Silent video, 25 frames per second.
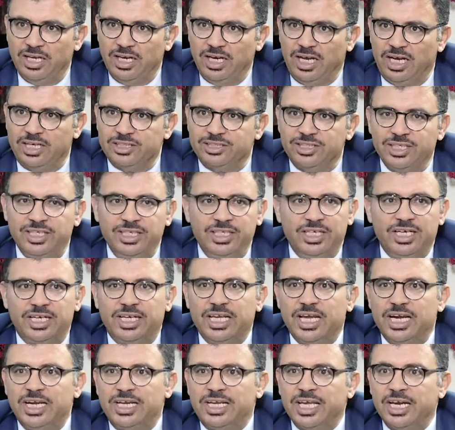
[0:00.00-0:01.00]
العشرية
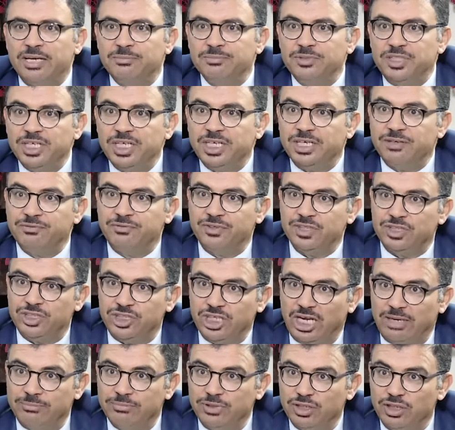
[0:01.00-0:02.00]
قال كلمتين في
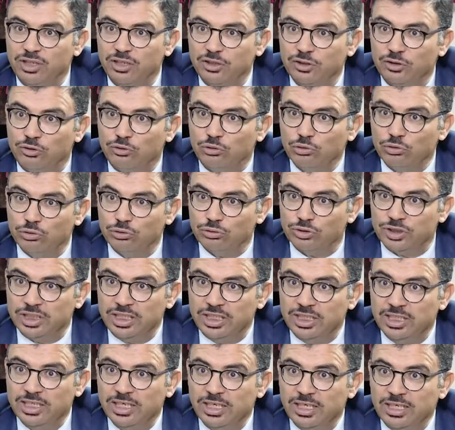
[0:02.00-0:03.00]
الشعب
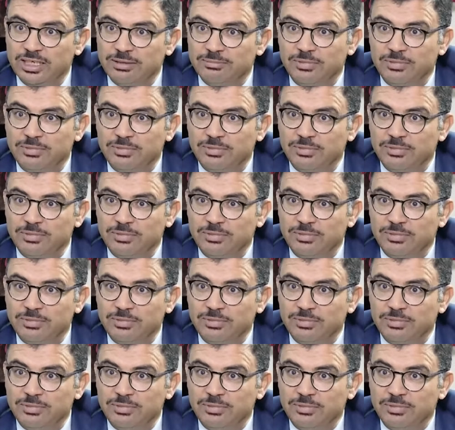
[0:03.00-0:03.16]
التونسي